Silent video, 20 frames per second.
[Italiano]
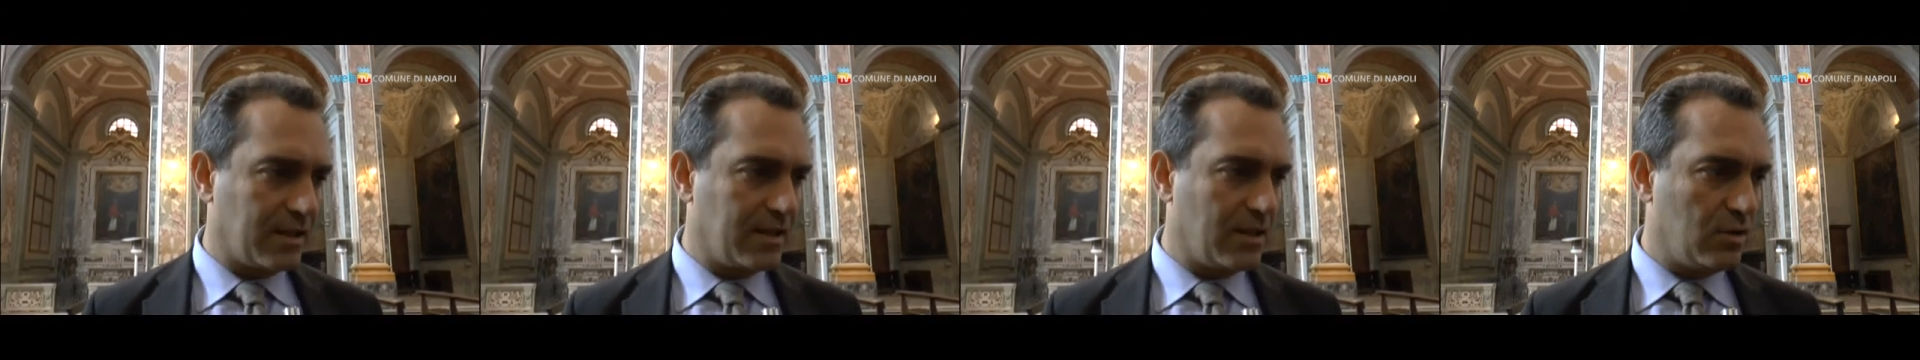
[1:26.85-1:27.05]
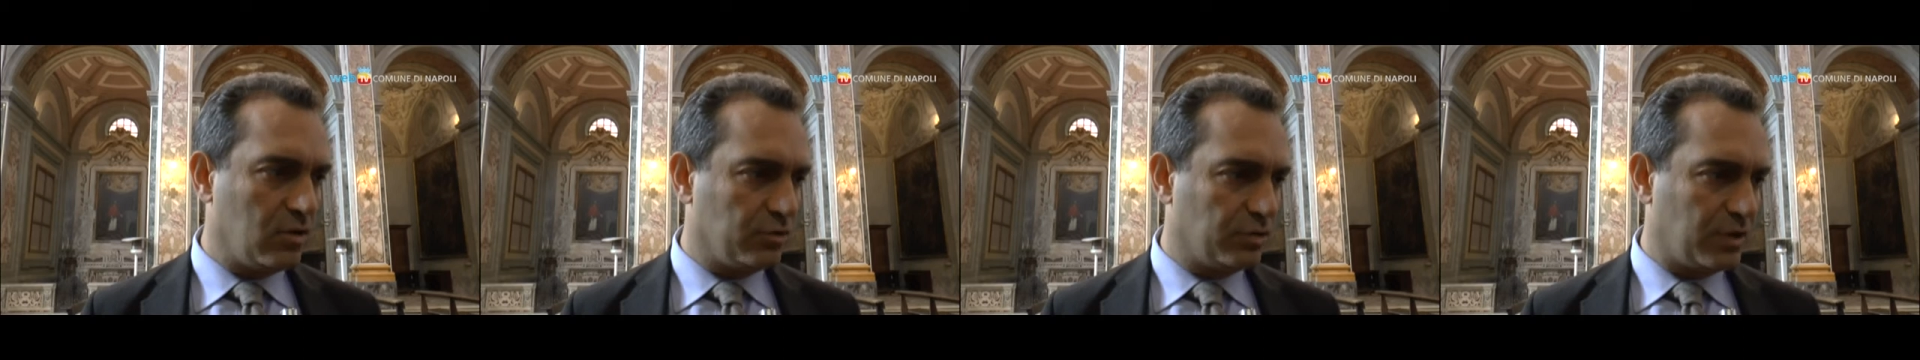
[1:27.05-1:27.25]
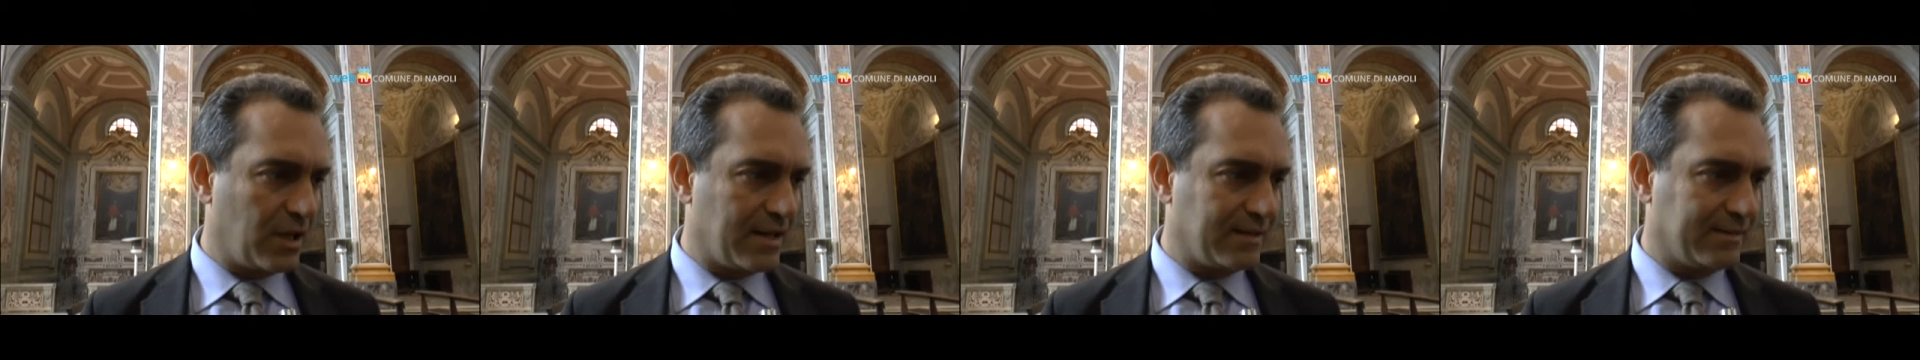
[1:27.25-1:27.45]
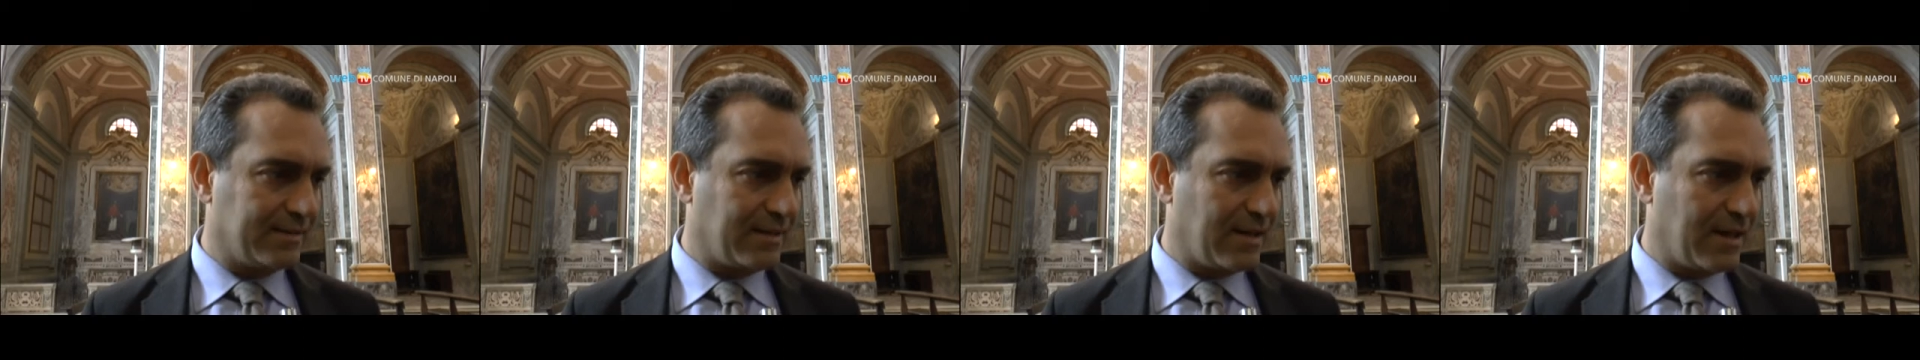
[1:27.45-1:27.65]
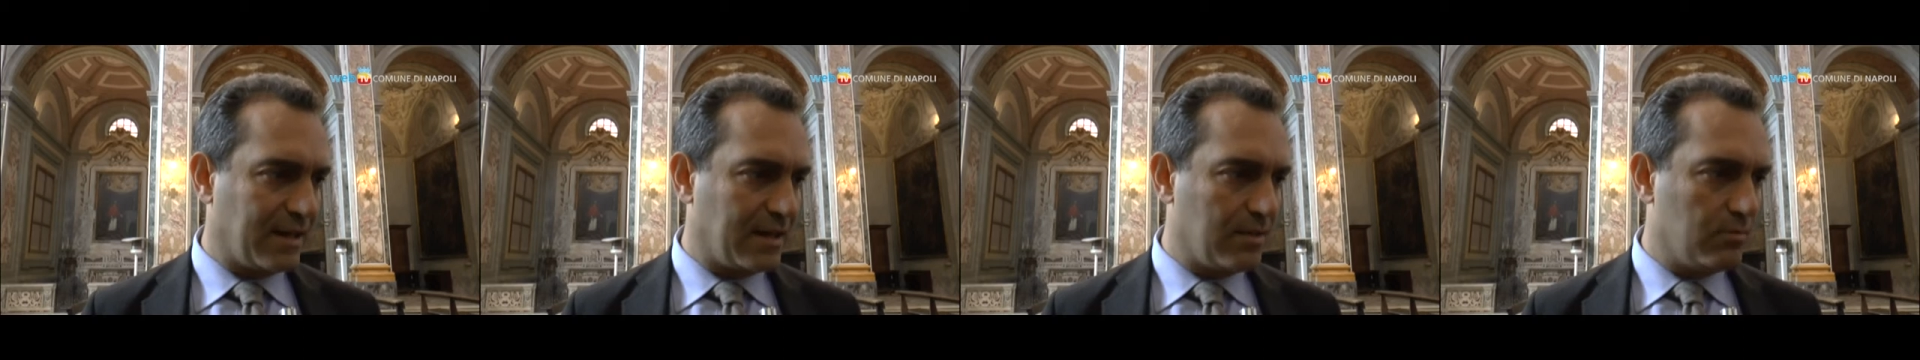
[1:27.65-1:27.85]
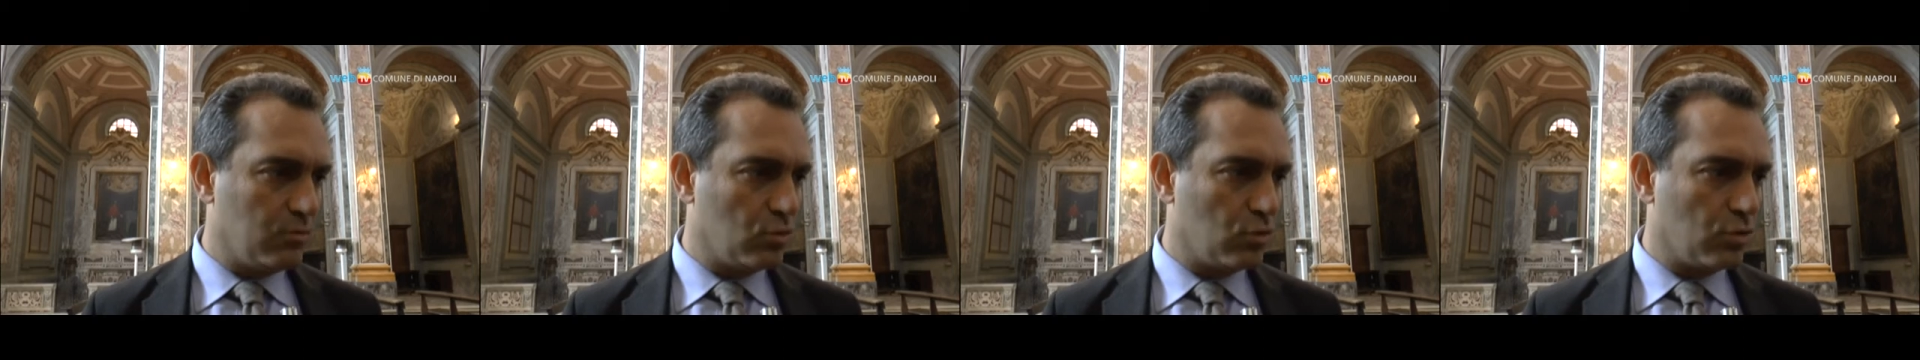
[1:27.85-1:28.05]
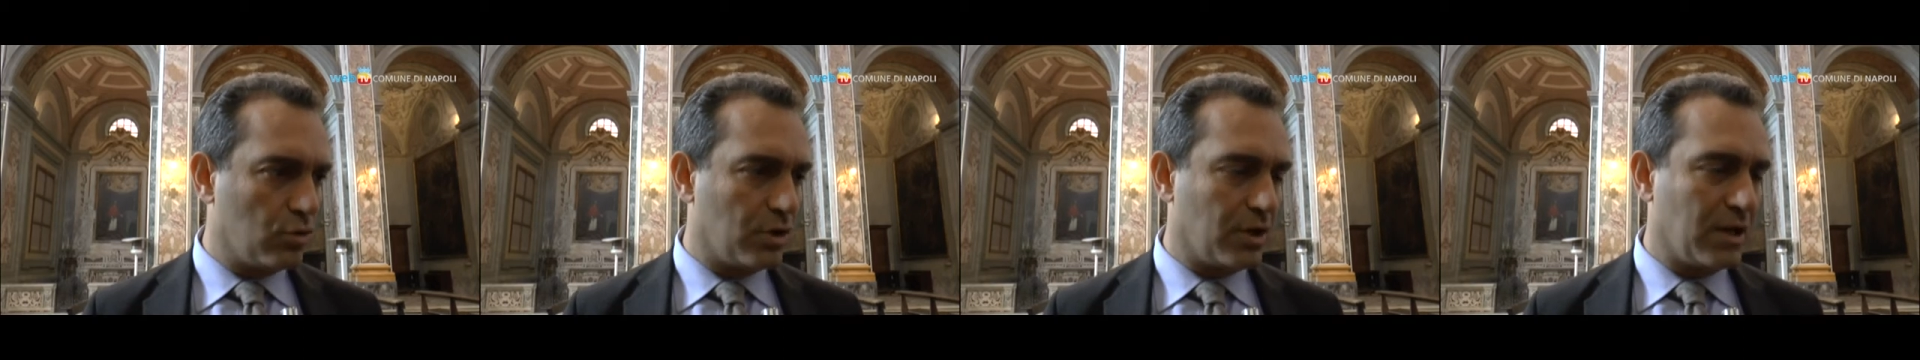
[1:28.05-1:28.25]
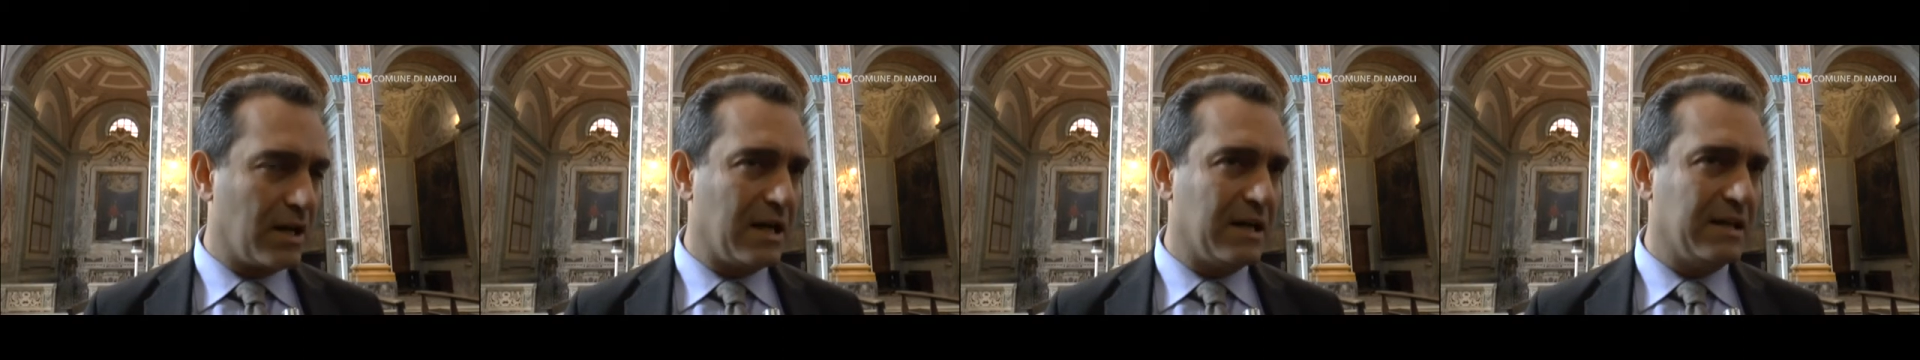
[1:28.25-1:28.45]
chi contrasta la
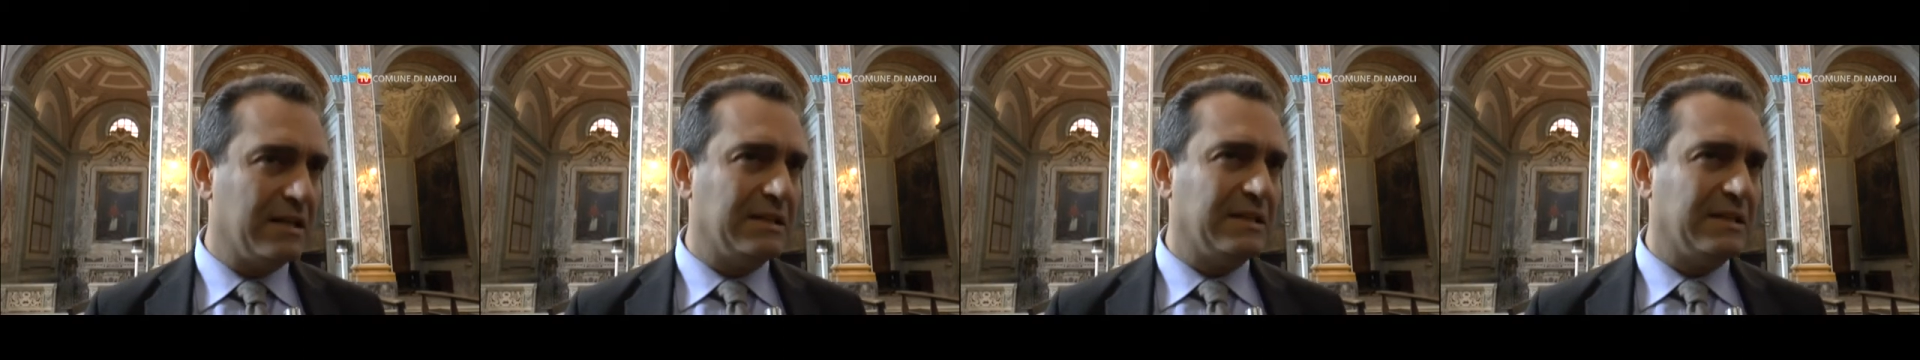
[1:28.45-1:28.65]
camorra